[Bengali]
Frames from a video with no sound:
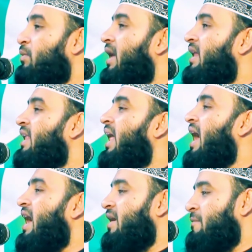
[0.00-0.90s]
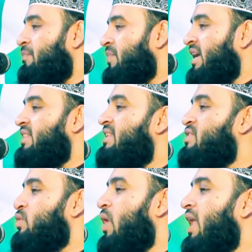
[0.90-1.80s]
বলবে আল্লাহ এন্দি
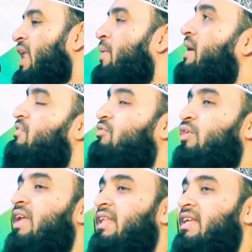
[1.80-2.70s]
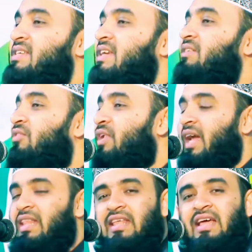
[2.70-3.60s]
সোয়াল আমার একটা ফরিয়াদ আছে কি
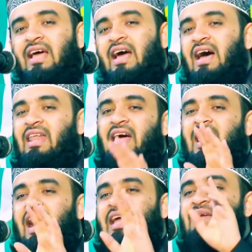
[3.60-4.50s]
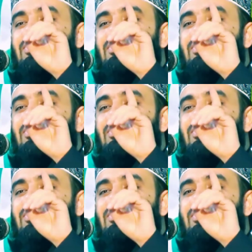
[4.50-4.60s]
ফরিয়াদ আল্লাহ আগেই